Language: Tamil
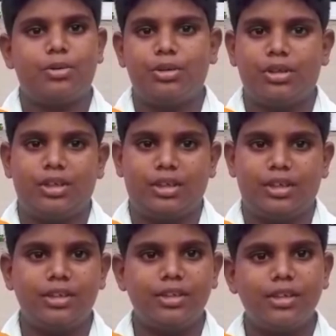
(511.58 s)
கொடுத்துருக்காங்க
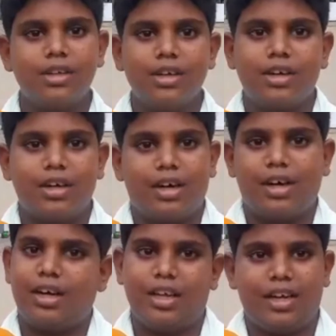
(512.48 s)
அது நல்லா இருக்கா
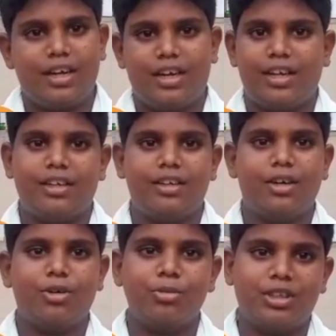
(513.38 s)
உங்களுக்கு பிரச்சனை நல்லா இருக்குங்க
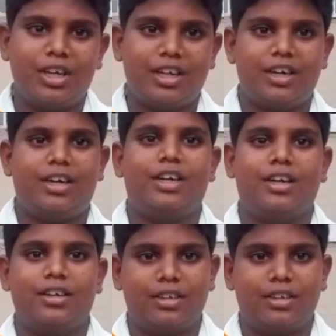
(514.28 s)
குடும்பத்தில் எல்லாரும் நல்லா இருக்காங்க